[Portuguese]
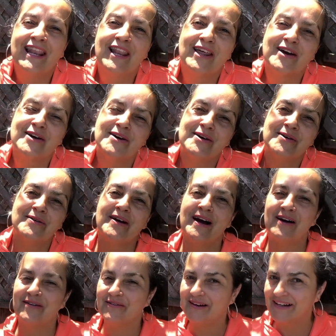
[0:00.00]
Hello,
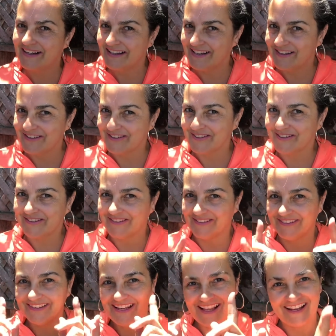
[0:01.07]
how are you?
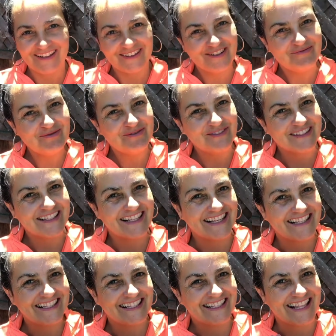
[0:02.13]
Olá, como
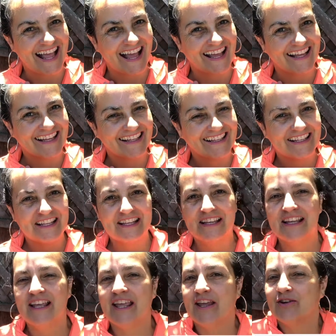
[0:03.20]
você está?
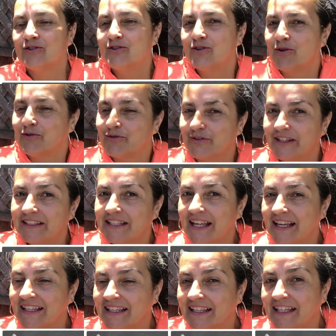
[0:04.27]
Eu sou
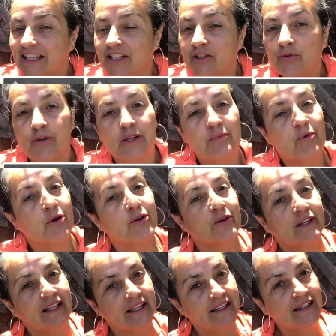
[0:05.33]
Wanda Aquino e moro
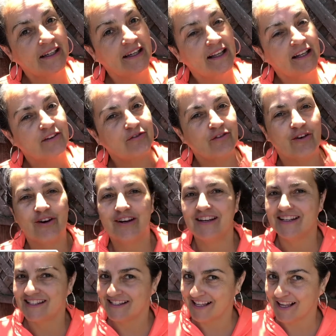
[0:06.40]
aqui na
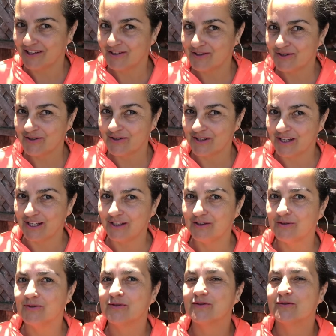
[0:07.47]
Califórnia, Estados
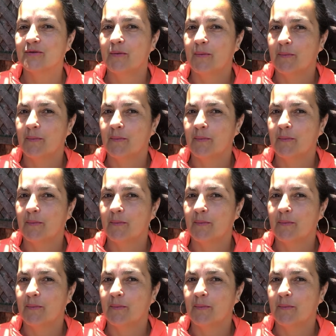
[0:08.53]
Unidos,